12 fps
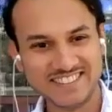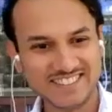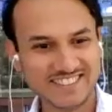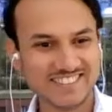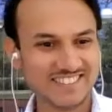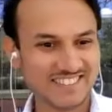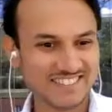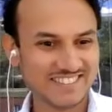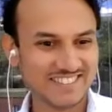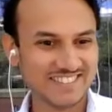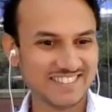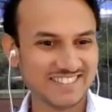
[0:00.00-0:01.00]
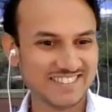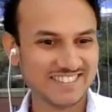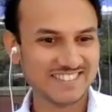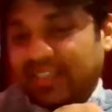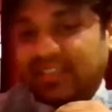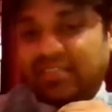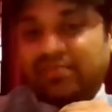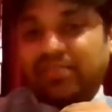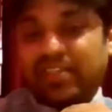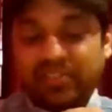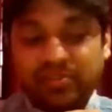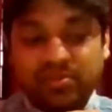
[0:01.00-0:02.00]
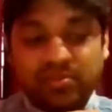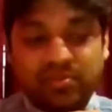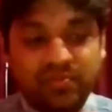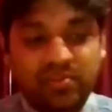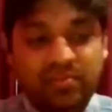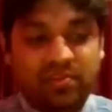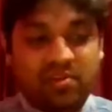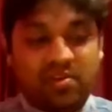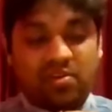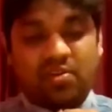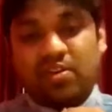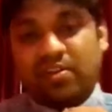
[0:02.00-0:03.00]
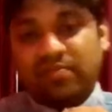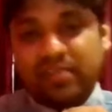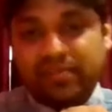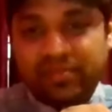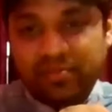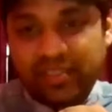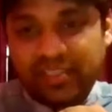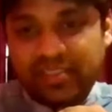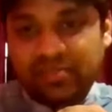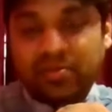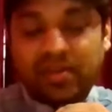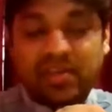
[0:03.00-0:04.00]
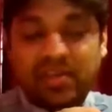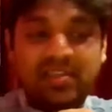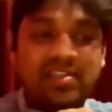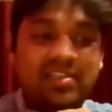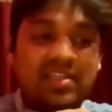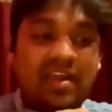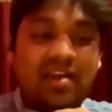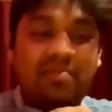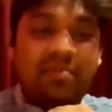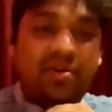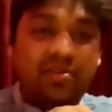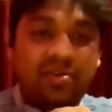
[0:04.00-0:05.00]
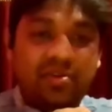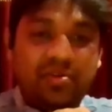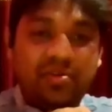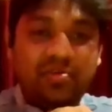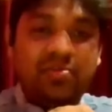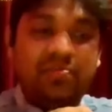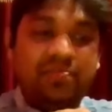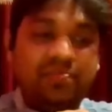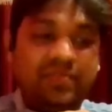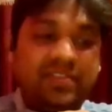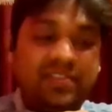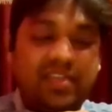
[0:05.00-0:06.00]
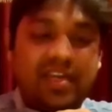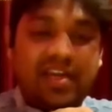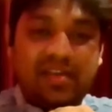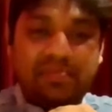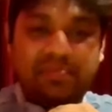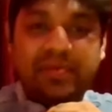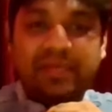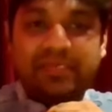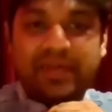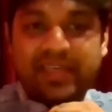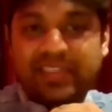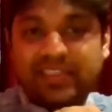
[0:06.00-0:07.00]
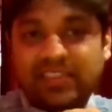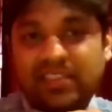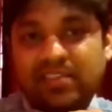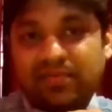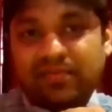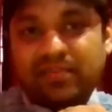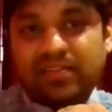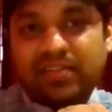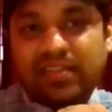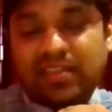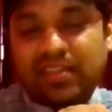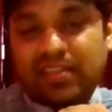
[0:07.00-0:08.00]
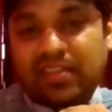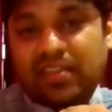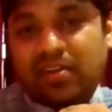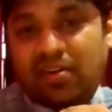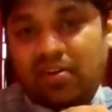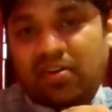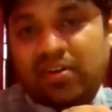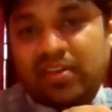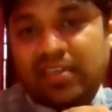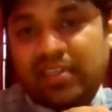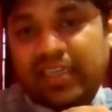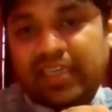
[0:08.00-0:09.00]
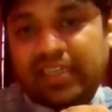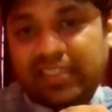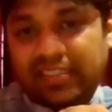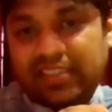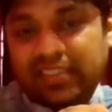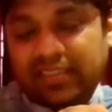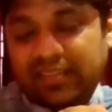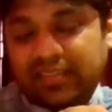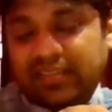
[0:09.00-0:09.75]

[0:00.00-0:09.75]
for all i hope this is very useful for all our viewers who are about to start preparation on atc